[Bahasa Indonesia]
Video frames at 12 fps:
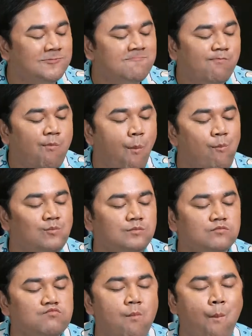Langsung
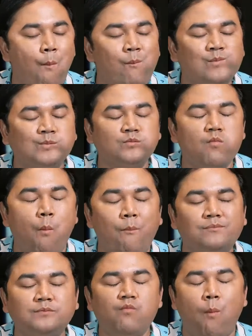bergetar di bibir
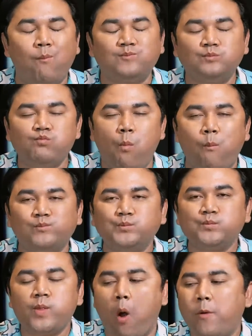aku saat wagyu ini
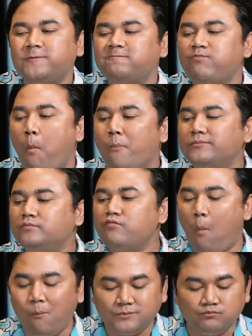meluncur ke mulut
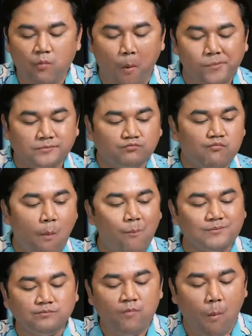manja aku
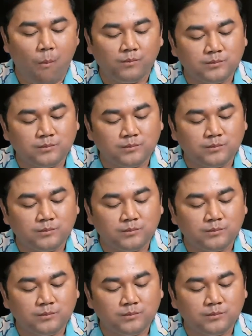guys.